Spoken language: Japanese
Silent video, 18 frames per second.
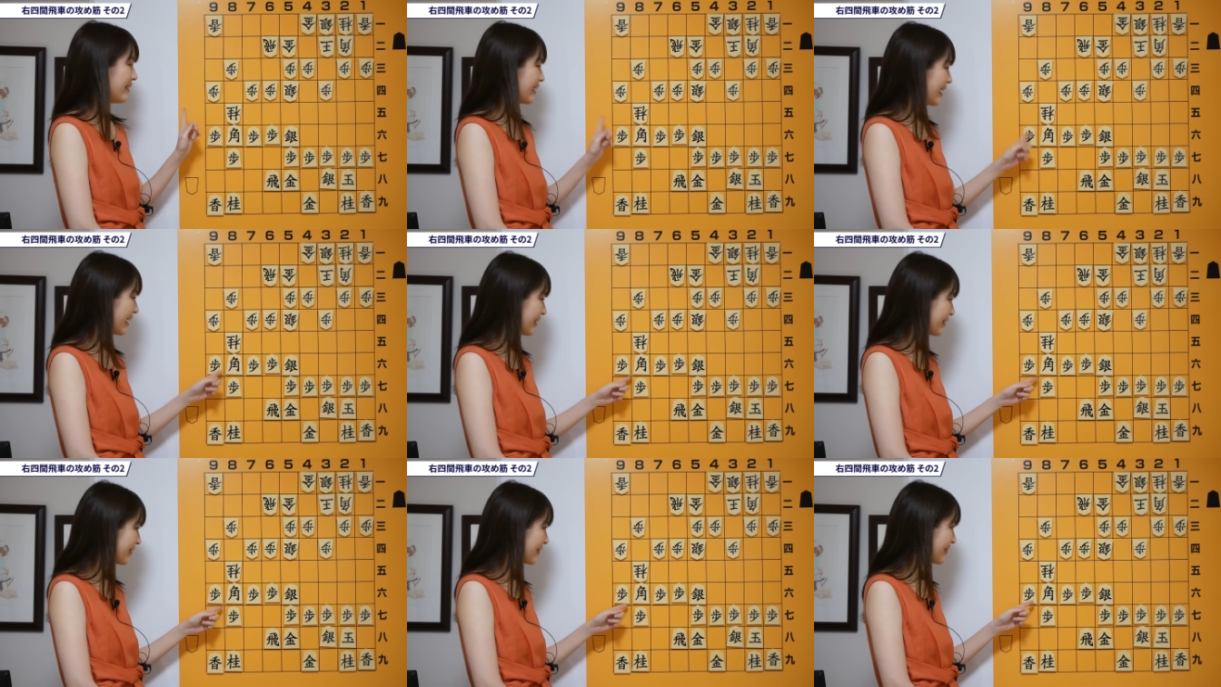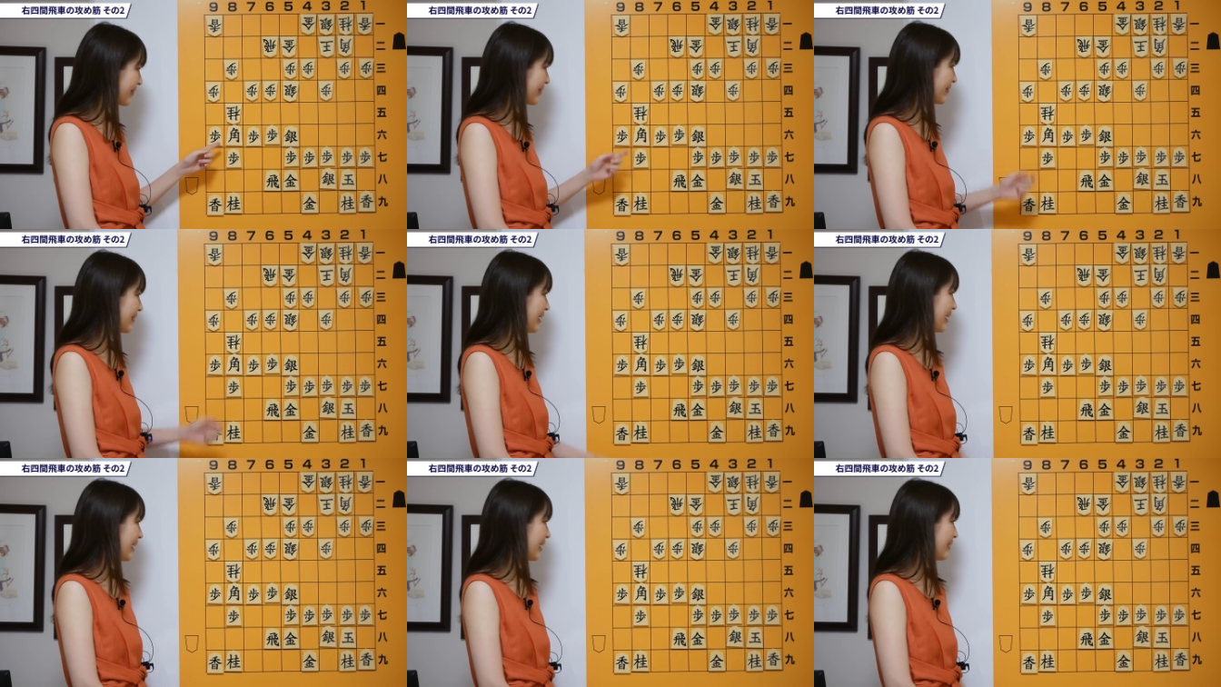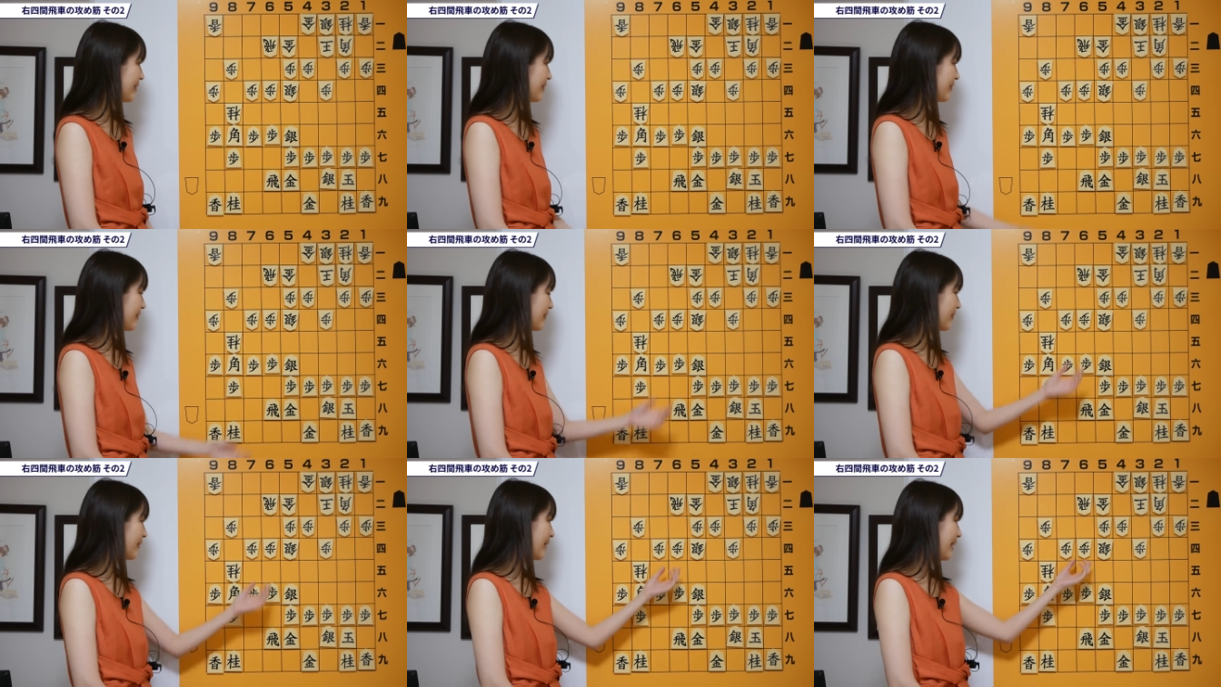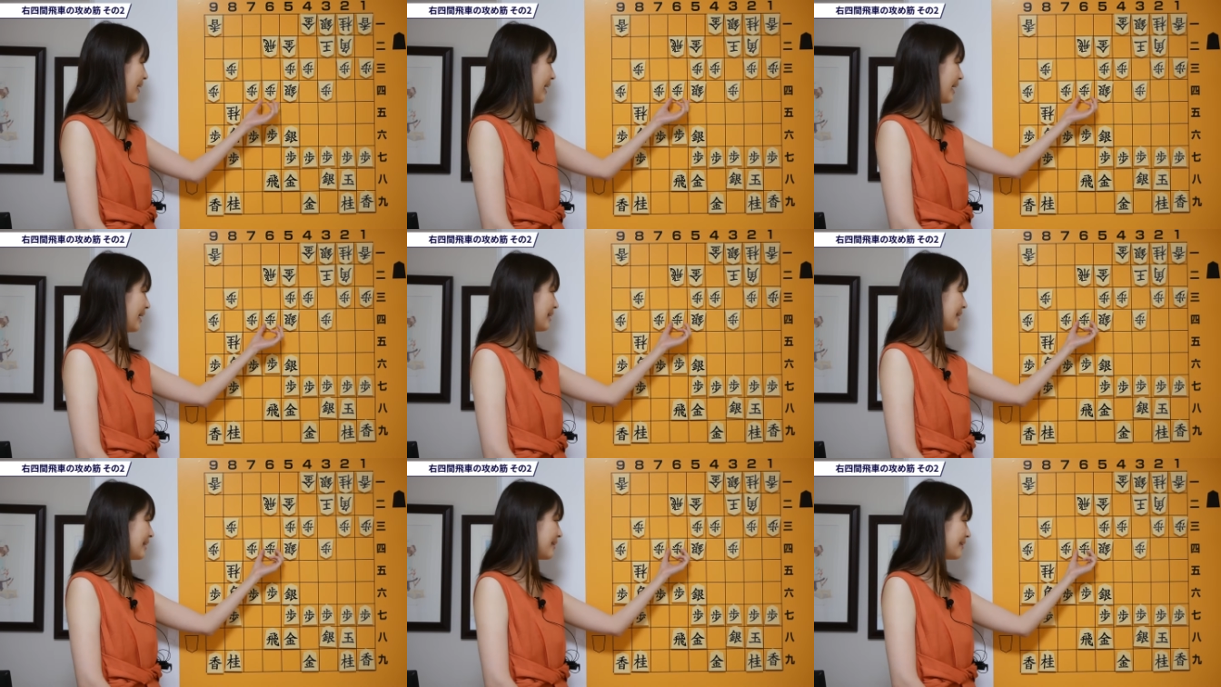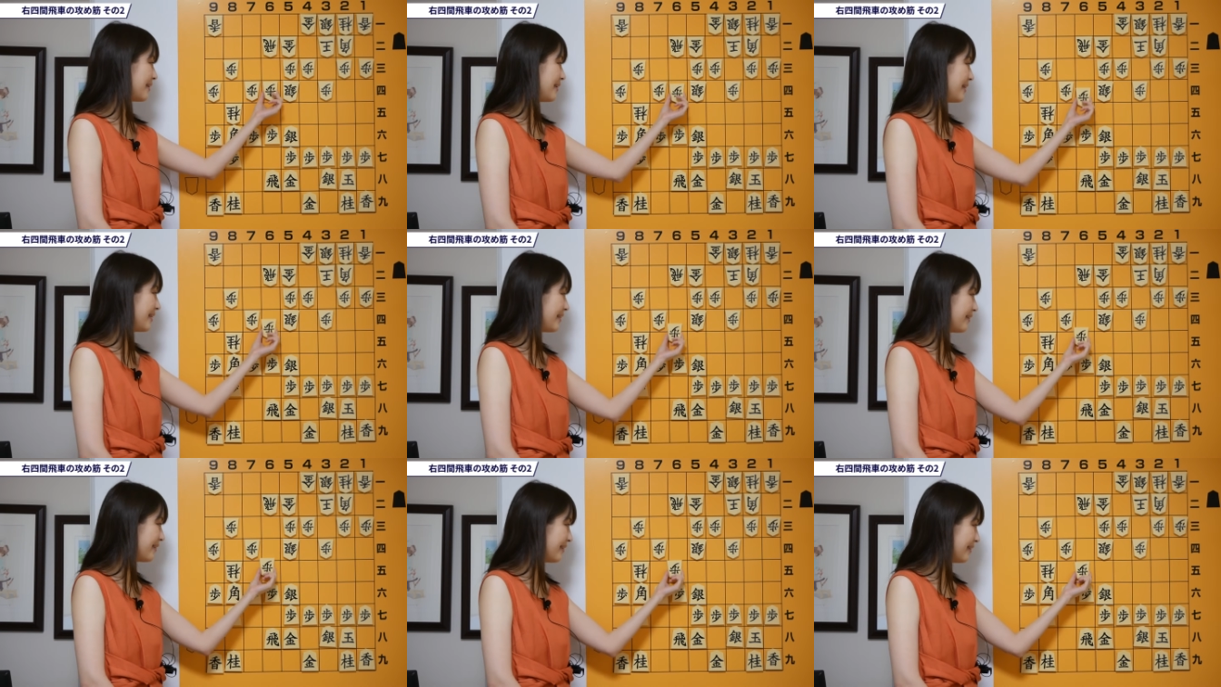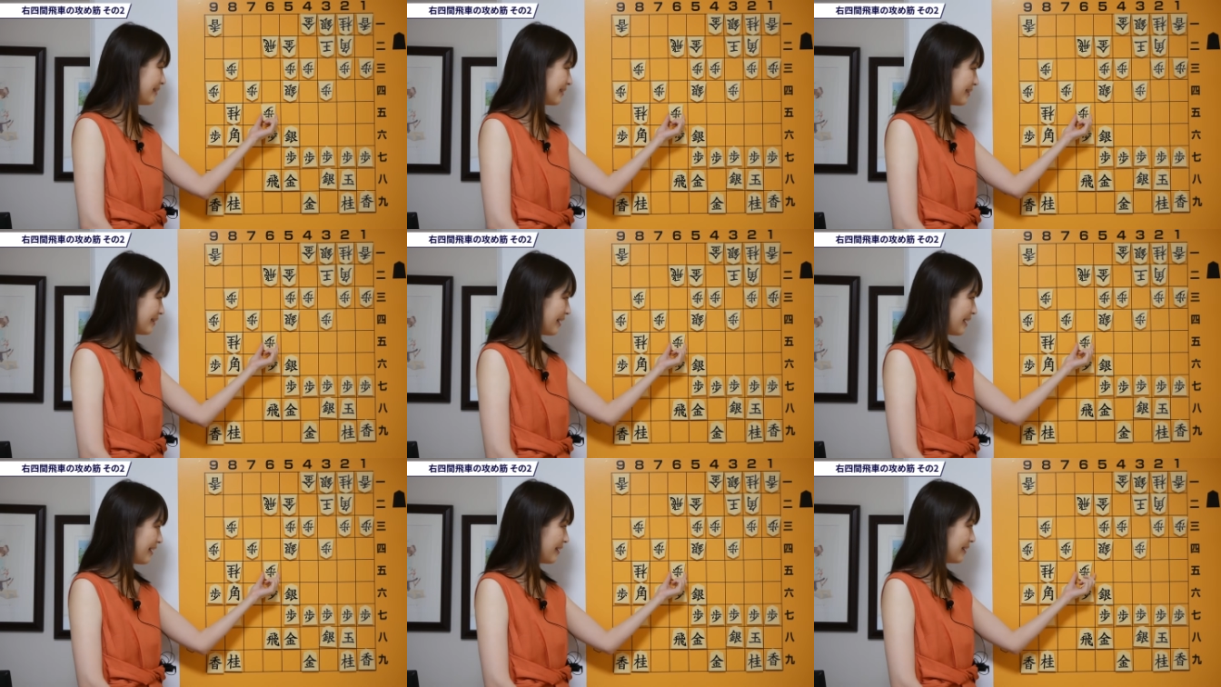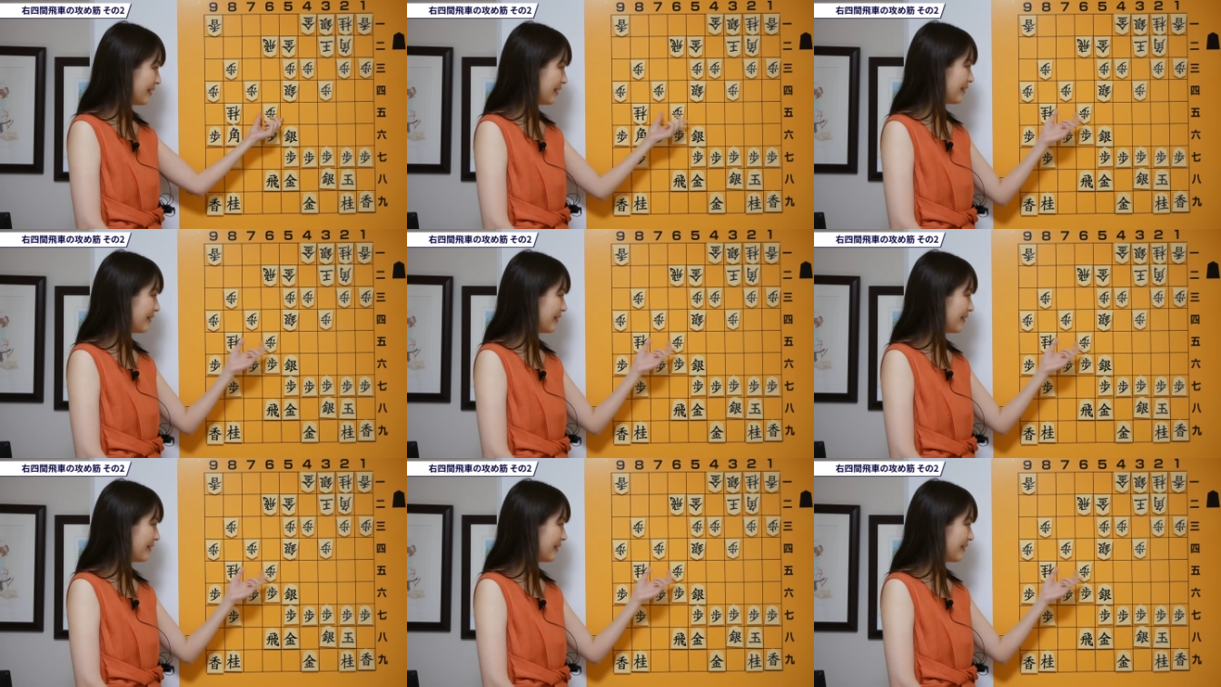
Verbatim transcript: 角ここに上がると相手ついてくるんですね。